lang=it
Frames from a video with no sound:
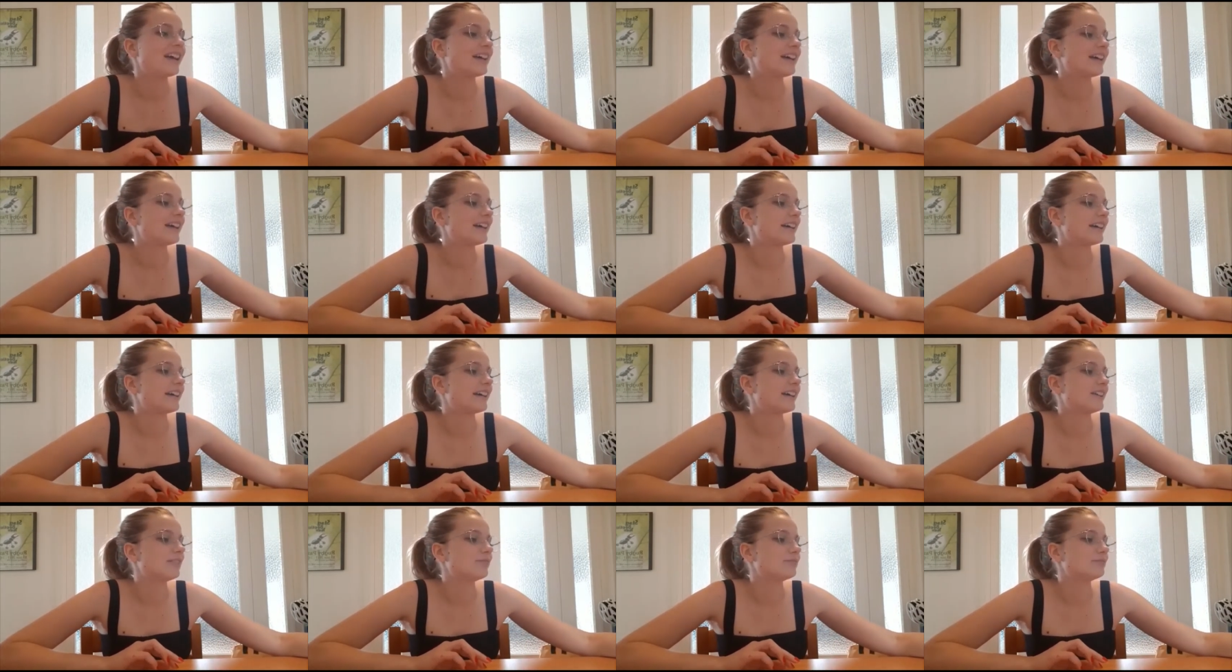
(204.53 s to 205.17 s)

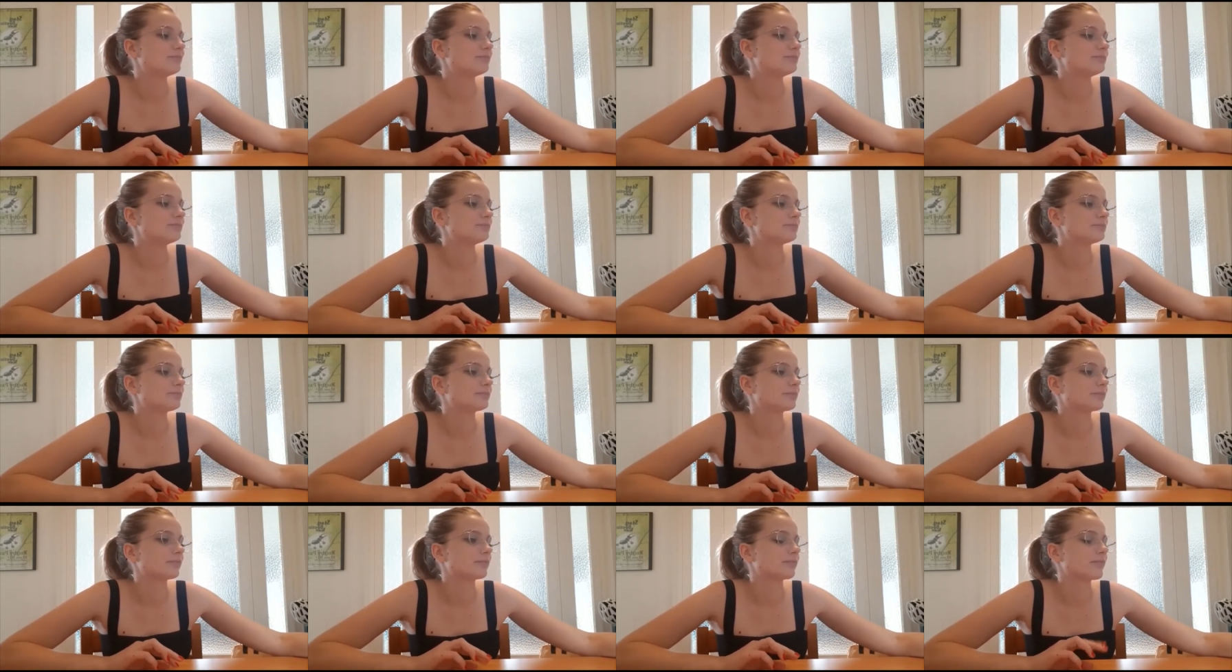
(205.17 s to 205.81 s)

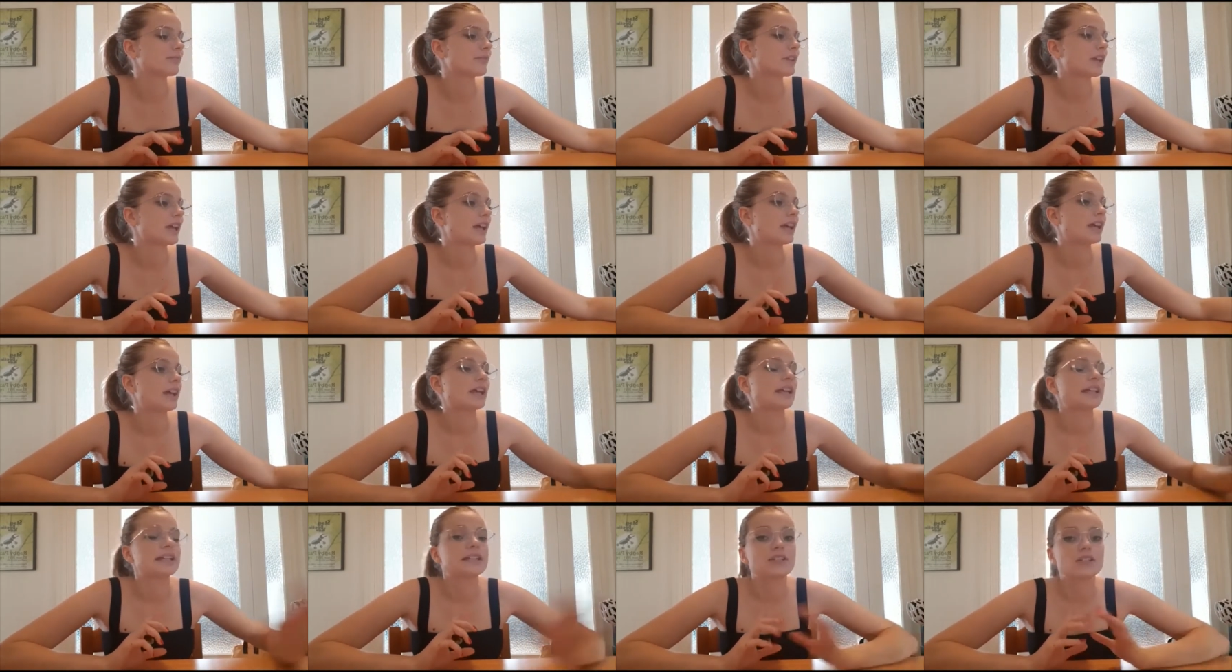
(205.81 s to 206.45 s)
ehm,
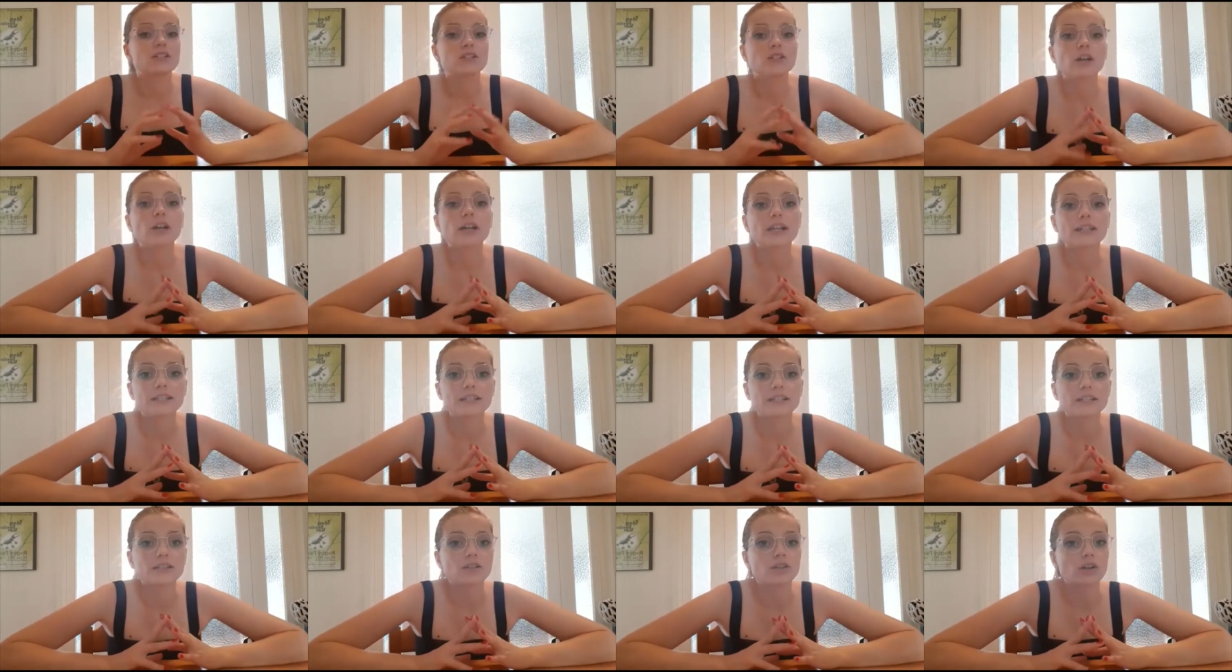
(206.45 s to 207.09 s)
so che
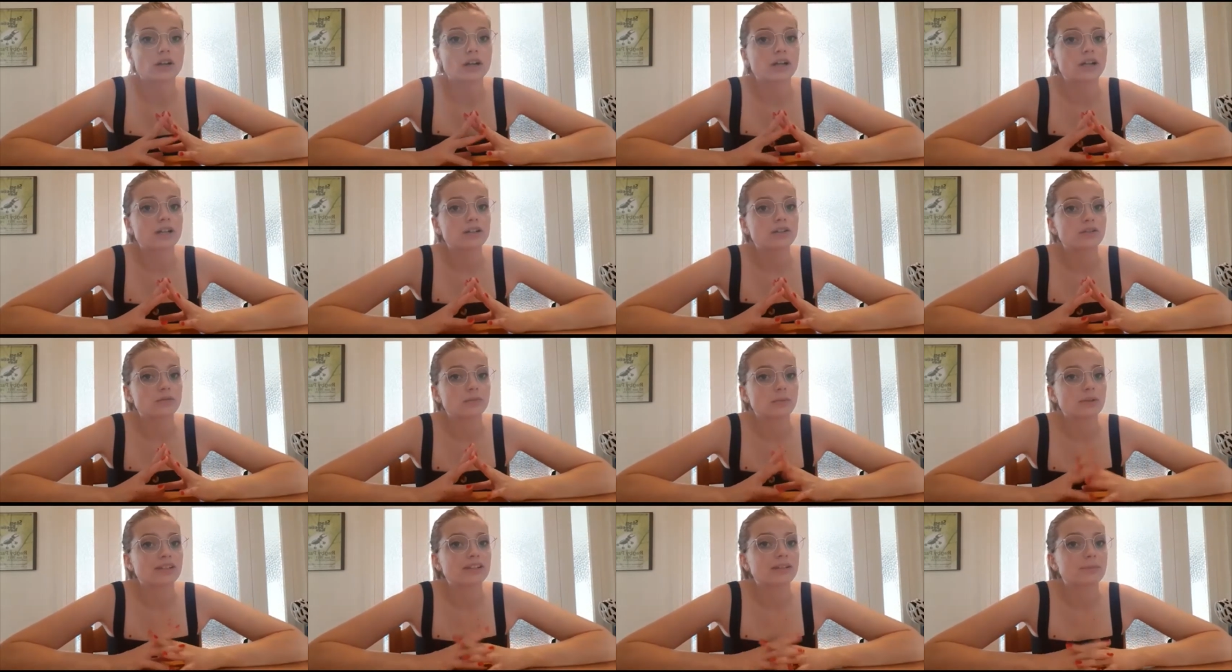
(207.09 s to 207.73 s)
esistono anche
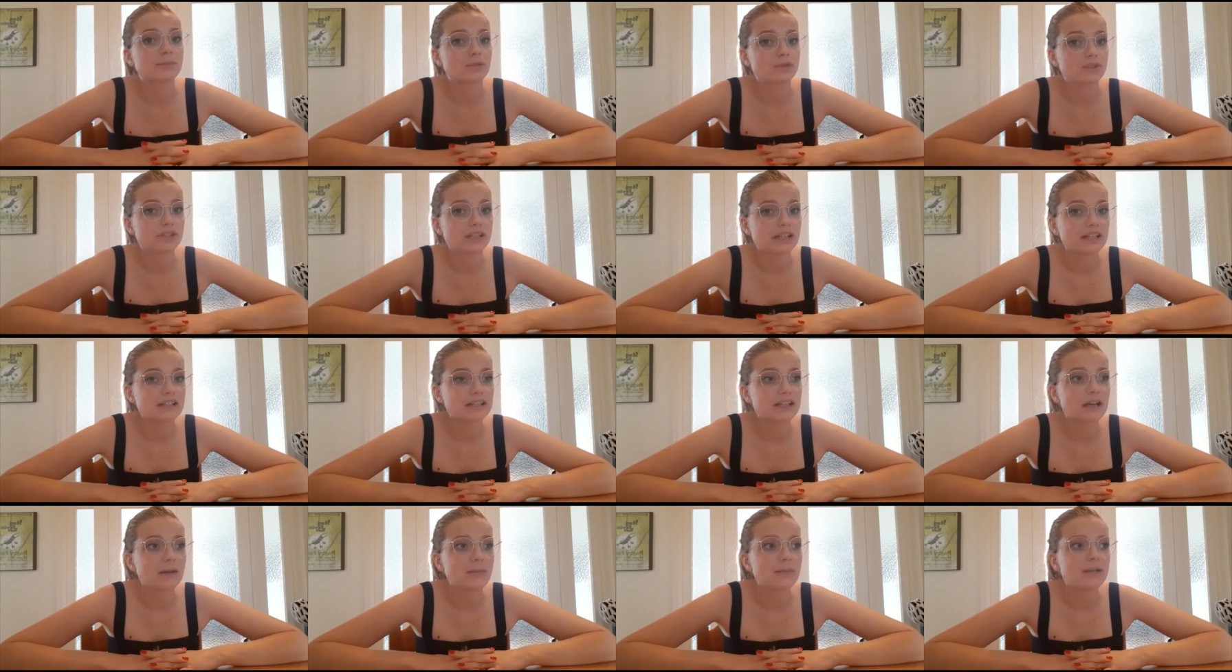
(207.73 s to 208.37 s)
assorbenti
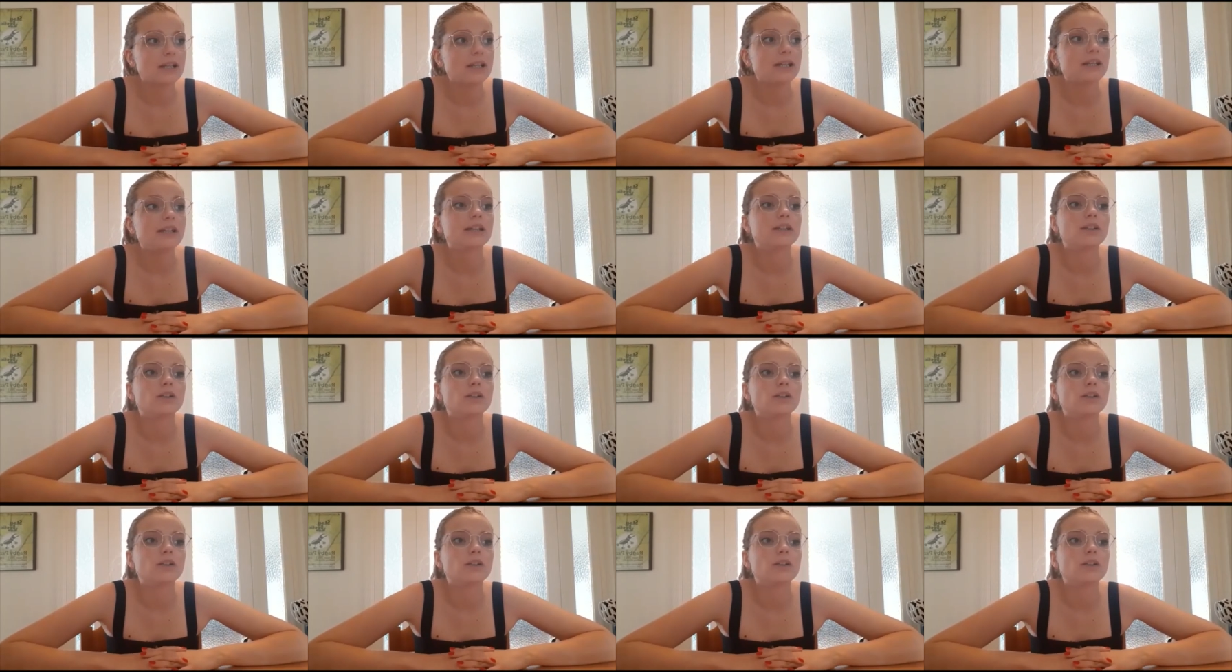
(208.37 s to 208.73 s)
biodegradabili,